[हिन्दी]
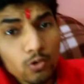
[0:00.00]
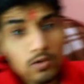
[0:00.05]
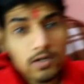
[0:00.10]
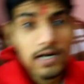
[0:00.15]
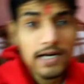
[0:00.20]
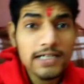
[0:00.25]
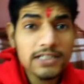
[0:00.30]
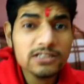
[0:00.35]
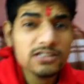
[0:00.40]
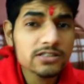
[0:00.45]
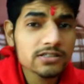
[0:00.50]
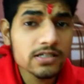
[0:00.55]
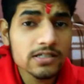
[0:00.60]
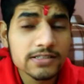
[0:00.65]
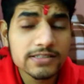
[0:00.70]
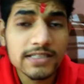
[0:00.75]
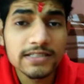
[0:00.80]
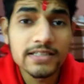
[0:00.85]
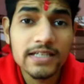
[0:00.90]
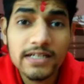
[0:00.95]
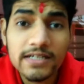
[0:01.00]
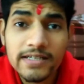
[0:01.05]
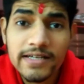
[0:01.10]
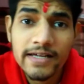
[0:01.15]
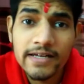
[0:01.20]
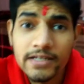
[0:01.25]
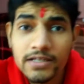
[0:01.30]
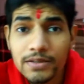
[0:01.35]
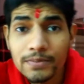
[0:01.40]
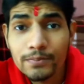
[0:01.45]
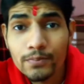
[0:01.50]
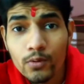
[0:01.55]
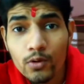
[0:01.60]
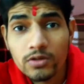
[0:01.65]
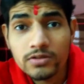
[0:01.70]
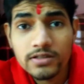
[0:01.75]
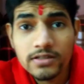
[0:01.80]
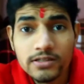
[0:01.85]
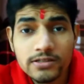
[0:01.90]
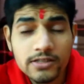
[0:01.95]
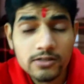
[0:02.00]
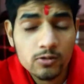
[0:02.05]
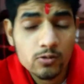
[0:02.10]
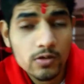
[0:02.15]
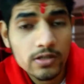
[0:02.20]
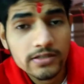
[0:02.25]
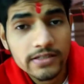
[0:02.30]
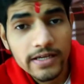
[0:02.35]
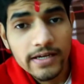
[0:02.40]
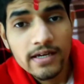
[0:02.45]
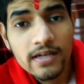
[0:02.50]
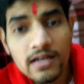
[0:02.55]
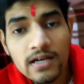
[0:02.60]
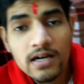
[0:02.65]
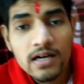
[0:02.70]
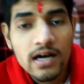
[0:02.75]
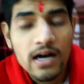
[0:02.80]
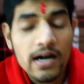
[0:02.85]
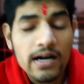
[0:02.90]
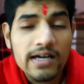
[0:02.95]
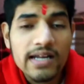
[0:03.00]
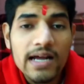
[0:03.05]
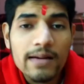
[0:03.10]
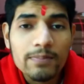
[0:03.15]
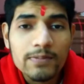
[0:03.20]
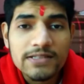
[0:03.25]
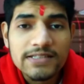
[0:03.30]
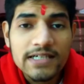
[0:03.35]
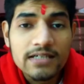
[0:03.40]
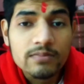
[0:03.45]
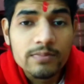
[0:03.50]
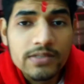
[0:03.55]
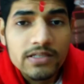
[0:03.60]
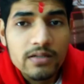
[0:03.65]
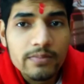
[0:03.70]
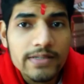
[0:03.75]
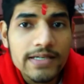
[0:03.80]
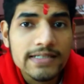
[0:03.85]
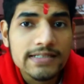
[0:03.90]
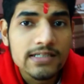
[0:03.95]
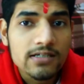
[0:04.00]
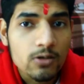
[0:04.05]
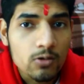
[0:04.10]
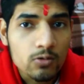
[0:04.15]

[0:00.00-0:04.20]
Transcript: तो गाइज सतर्क रहने की बहुत ज़्यादा ज़रूरत है अगर आपके साथ भी कभी ऐसा